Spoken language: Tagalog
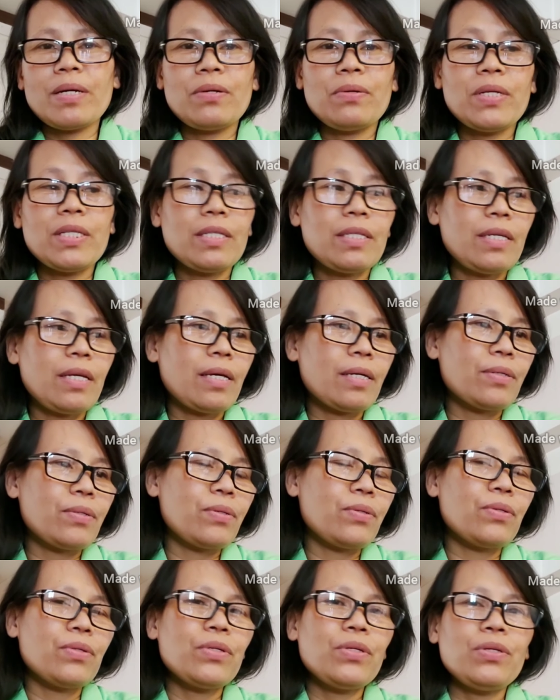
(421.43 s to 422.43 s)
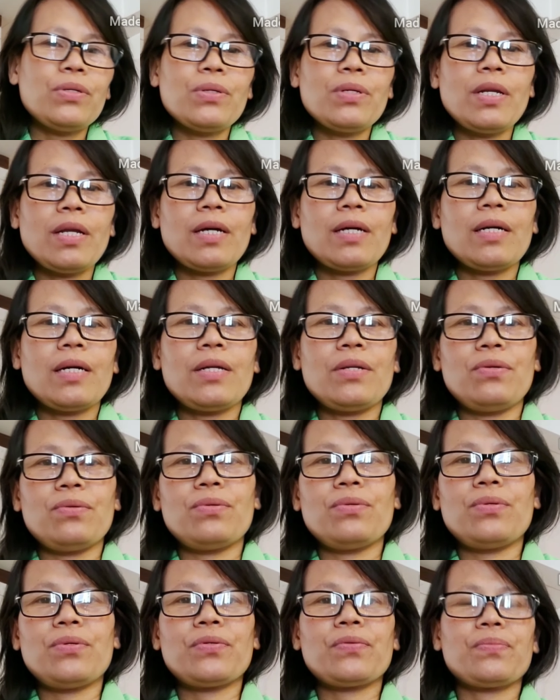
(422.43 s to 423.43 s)
mag green tea ako. Yun ang ano
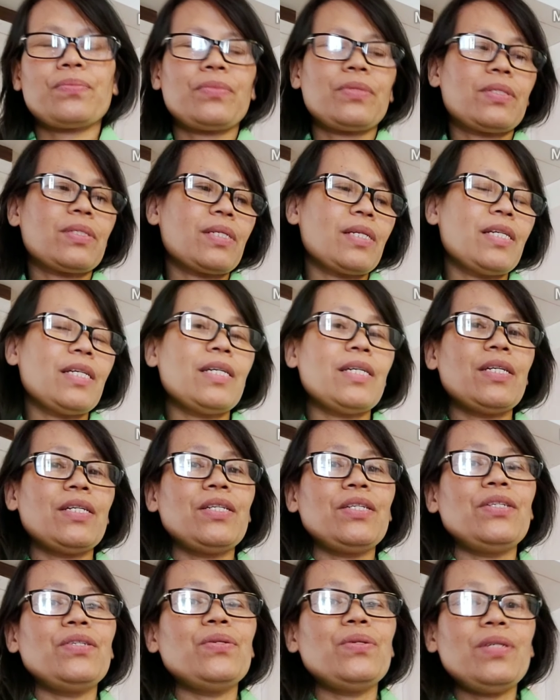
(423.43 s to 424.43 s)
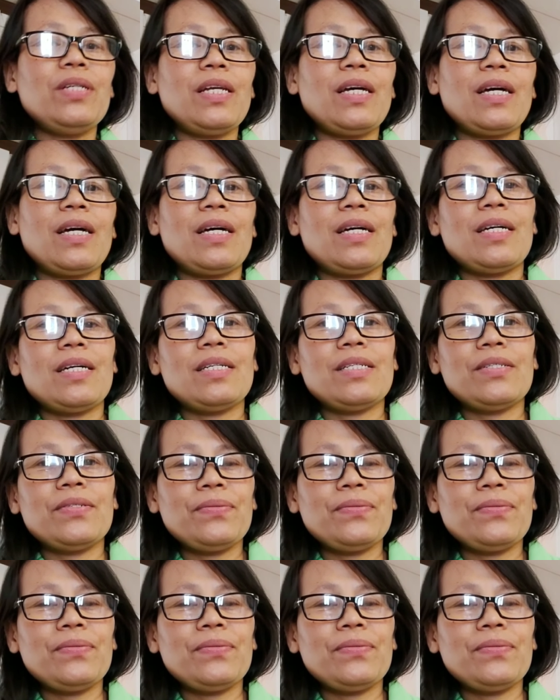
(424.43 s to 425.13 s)
ko. Yun ang